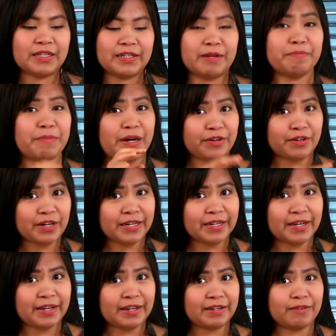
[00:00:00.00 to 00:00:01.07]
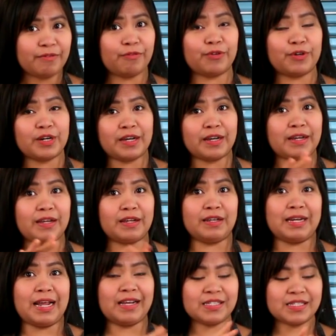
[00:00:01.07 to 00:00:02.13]
then butter again for the
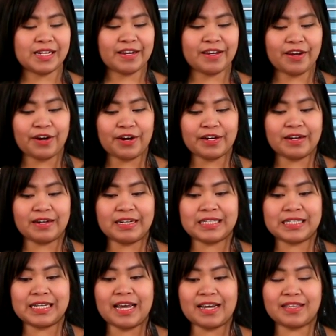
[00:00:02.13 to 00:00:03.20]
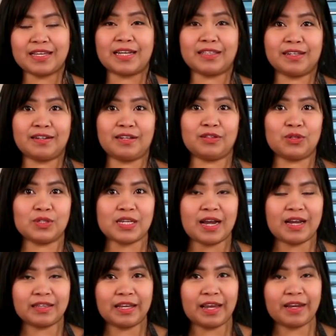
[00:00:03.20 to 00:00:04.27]
last layer, then i-slide natin dito
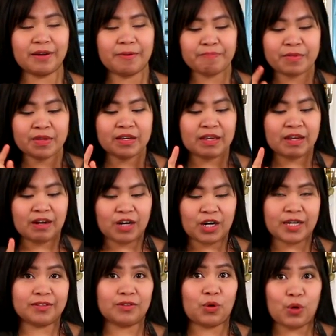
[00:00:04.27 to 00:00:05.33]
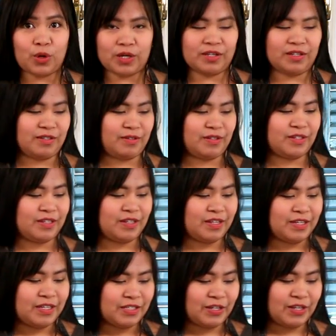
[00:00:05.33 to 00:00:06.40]
sa ating hot oil.
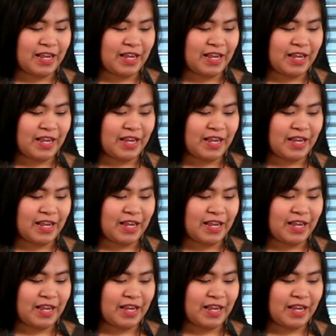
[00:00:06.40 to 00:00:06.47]
So,